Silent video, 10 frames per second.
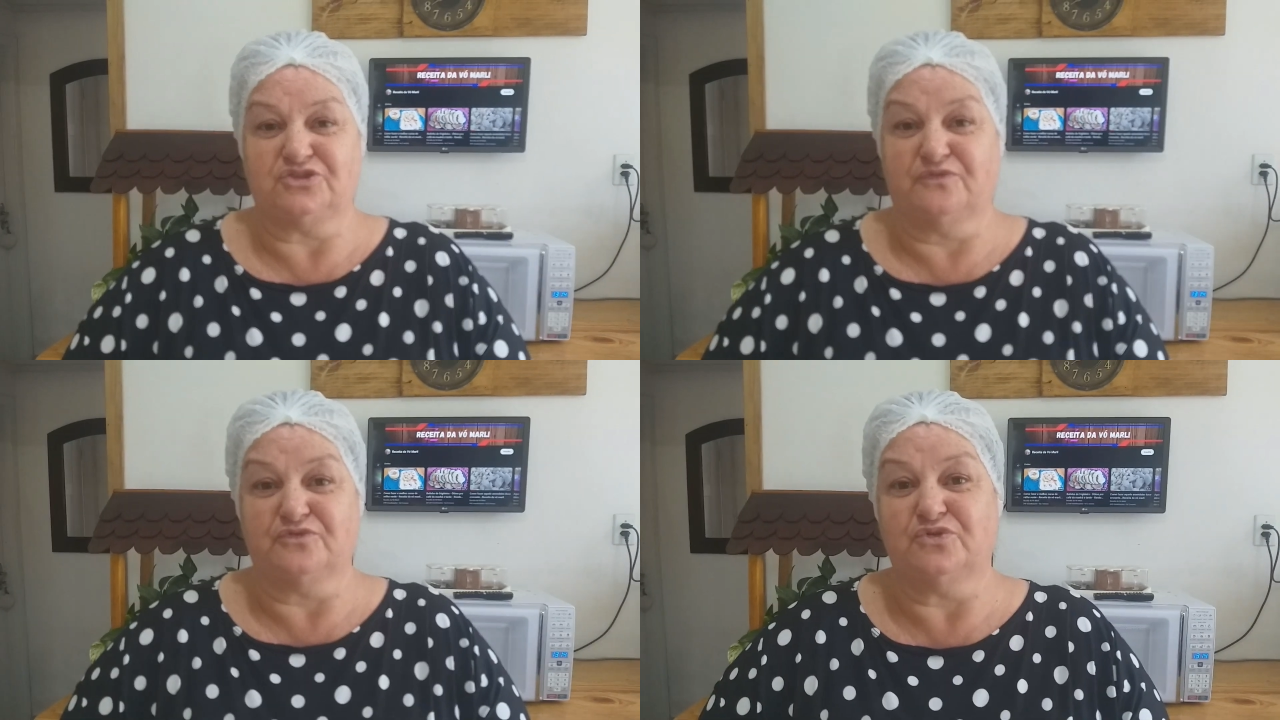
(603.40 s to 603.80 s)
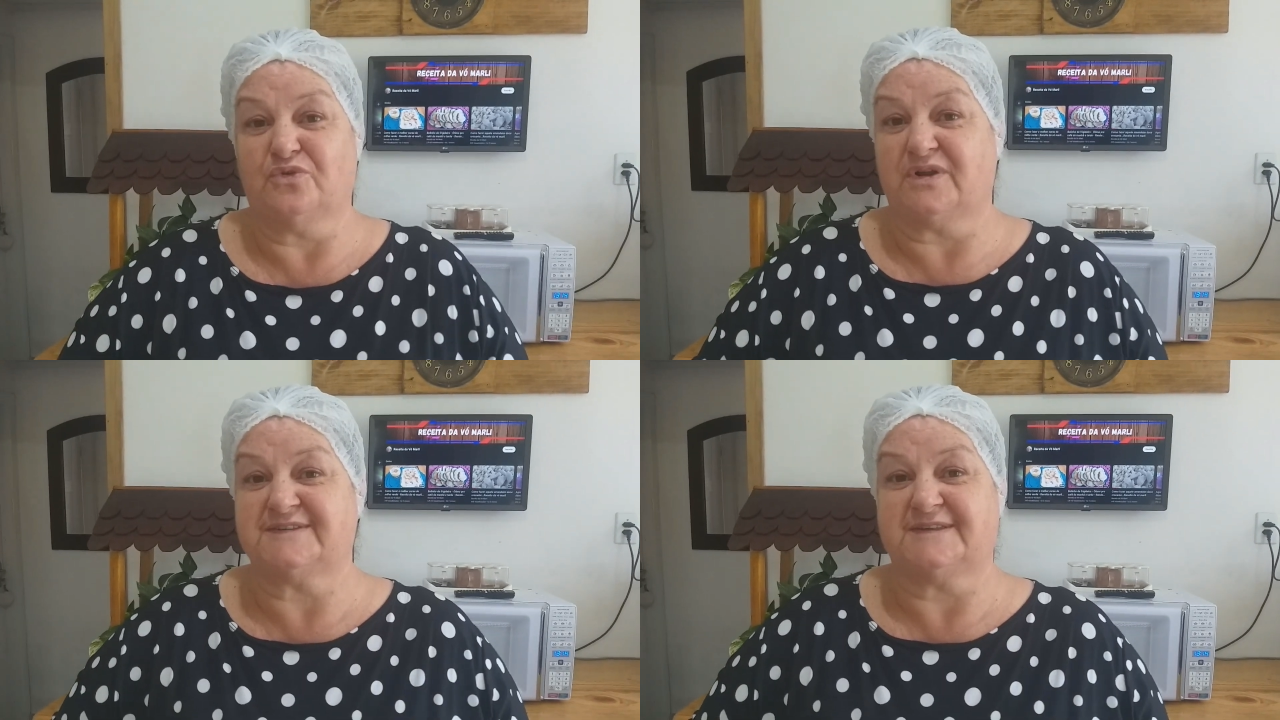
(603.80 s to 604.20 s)
do fundo do
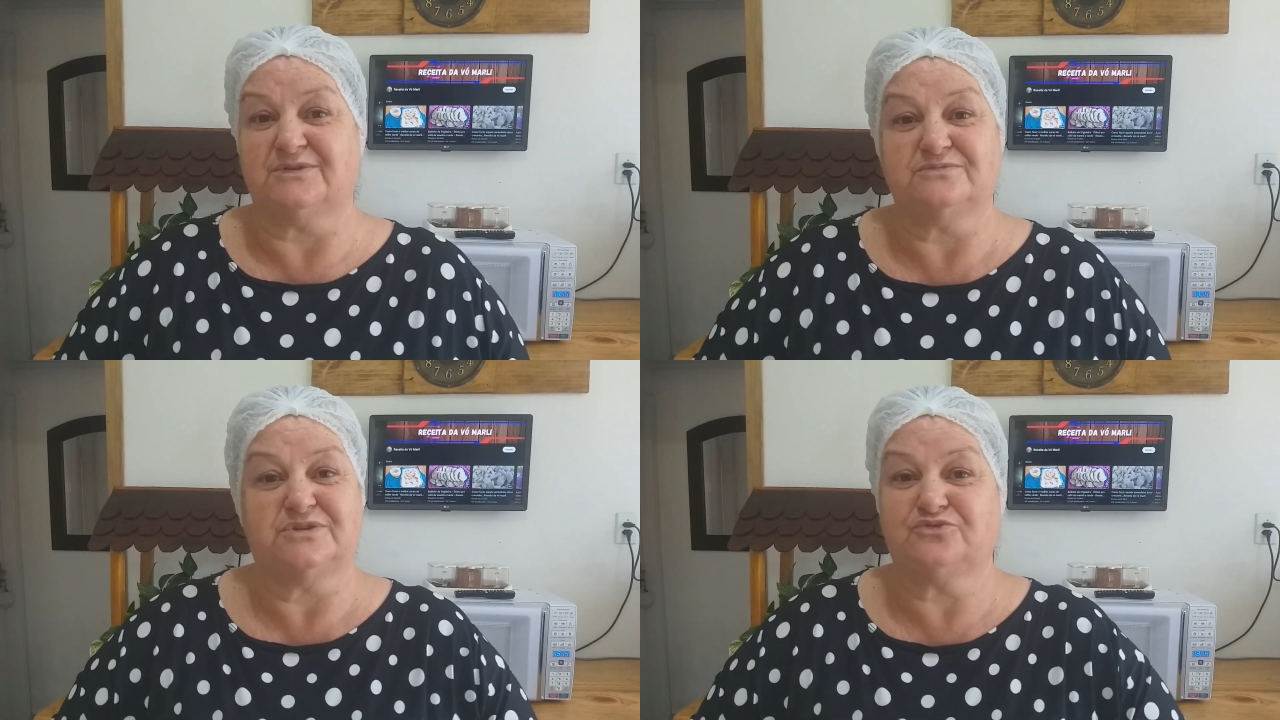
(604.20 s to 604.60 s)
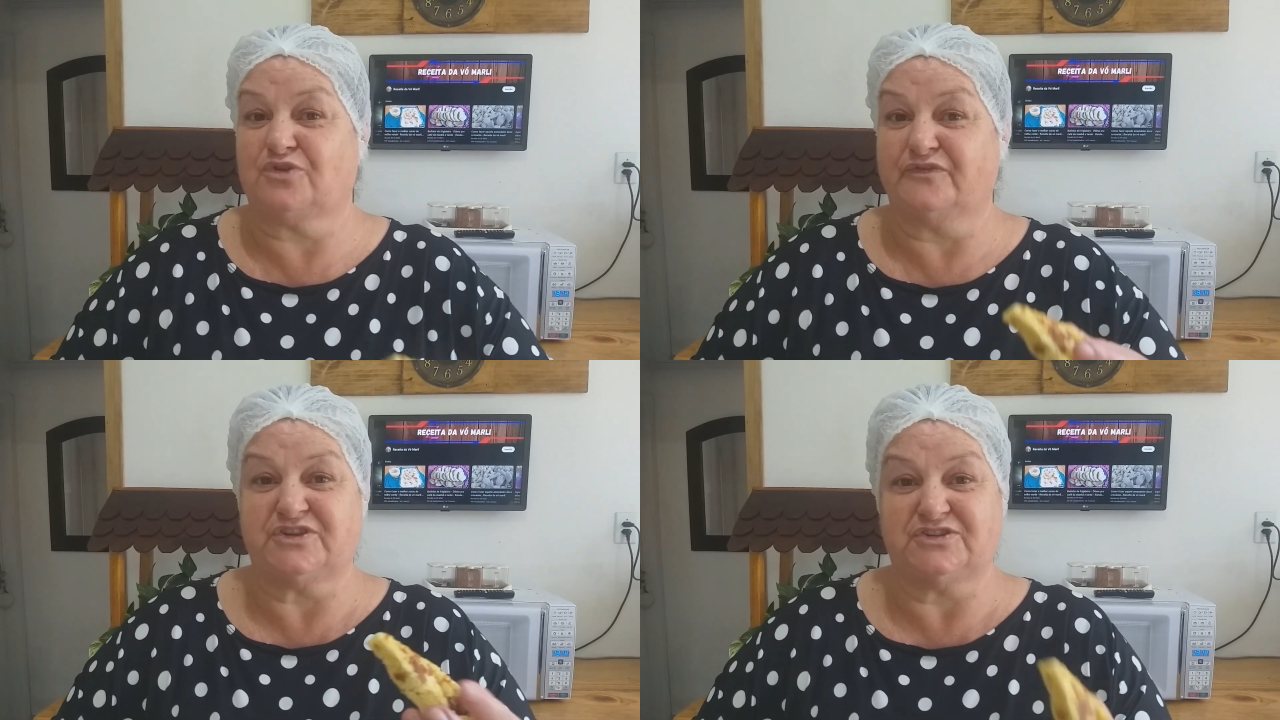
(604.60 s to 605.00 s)
coração o
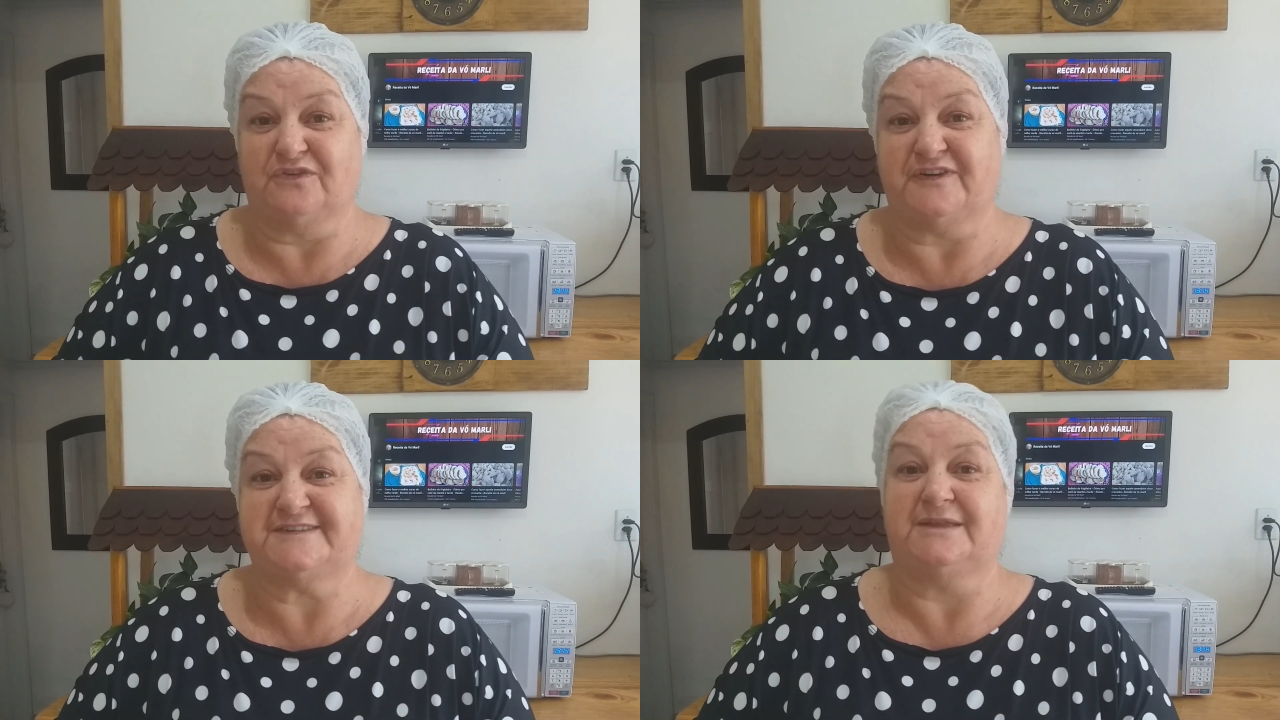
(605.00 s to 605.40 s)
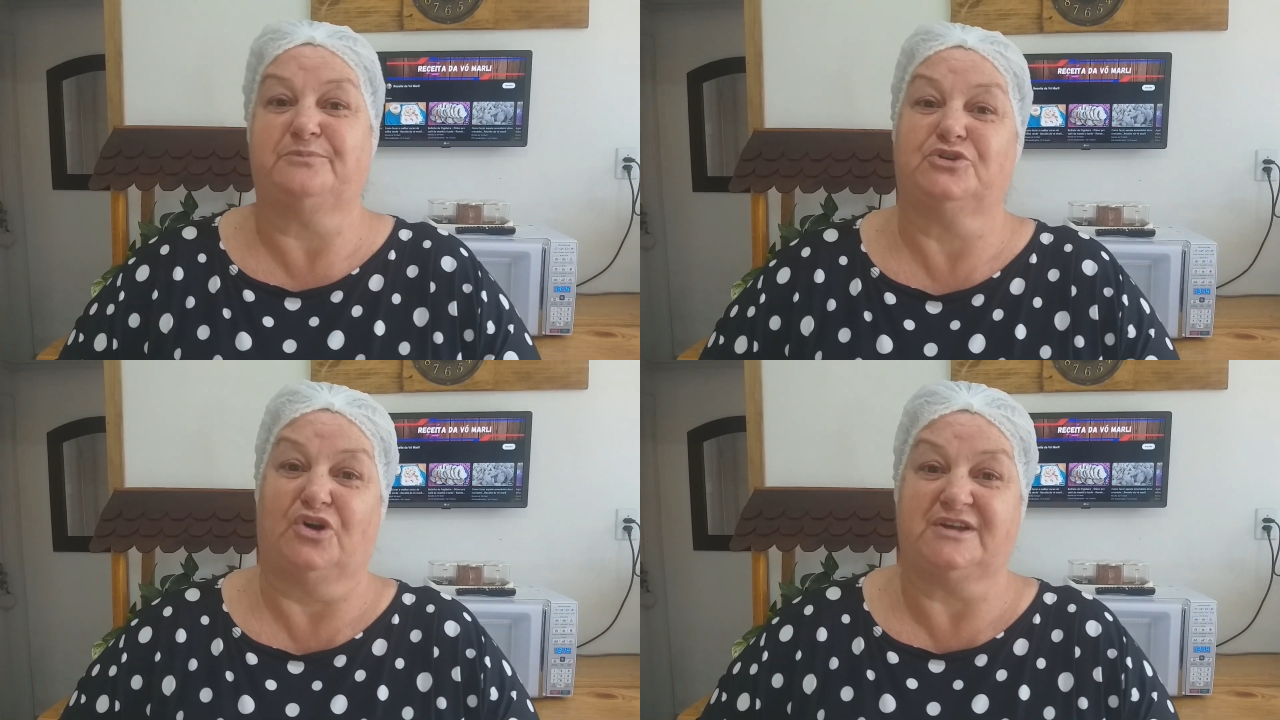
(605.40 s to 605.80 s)
que vocês estão fazendo
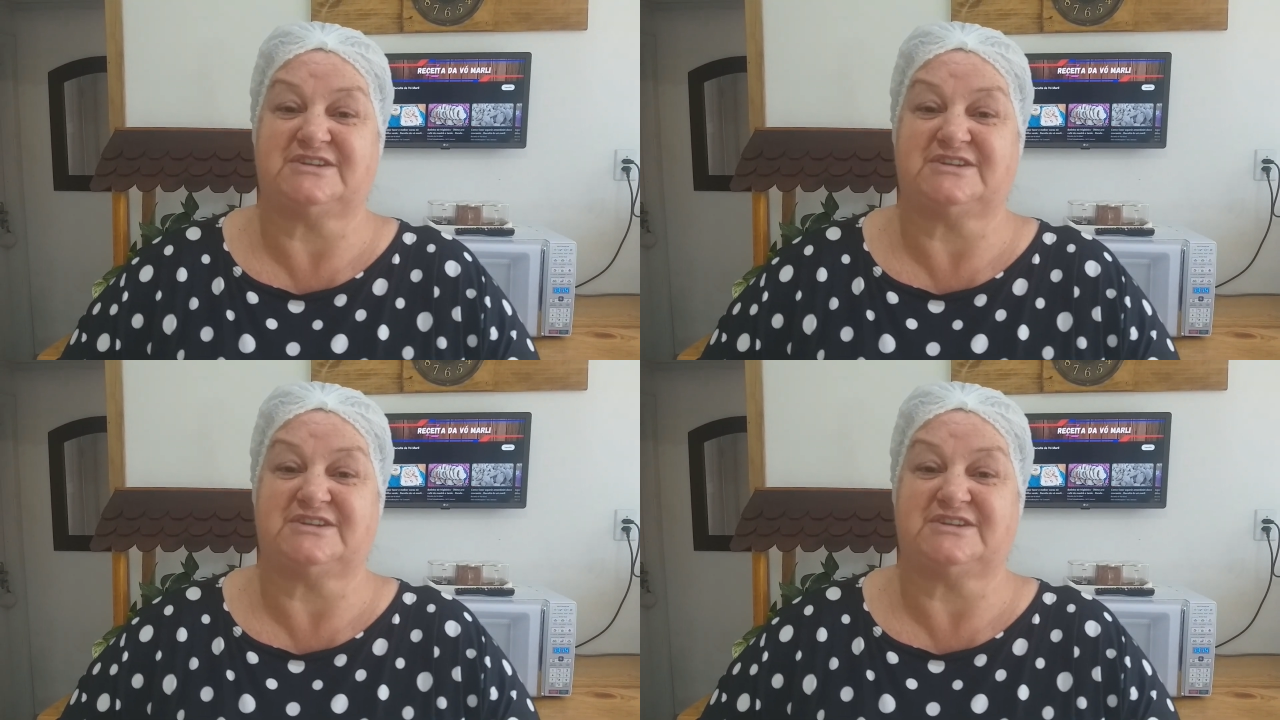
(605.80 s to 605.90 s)
por nós.